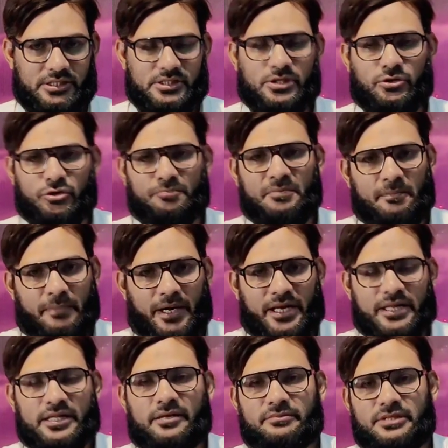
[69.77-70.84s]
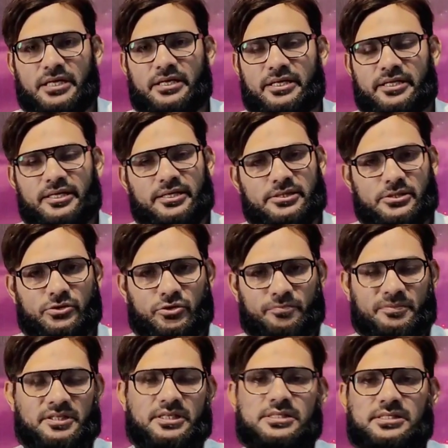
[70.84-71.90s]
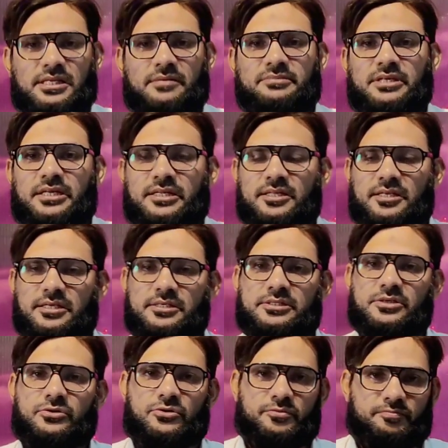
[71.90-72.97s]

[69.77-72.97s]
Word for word: किसी ग्रुप में बारह नाम जा रहे थे किसी ग्रुप में दस नाम जा रहे थे किसी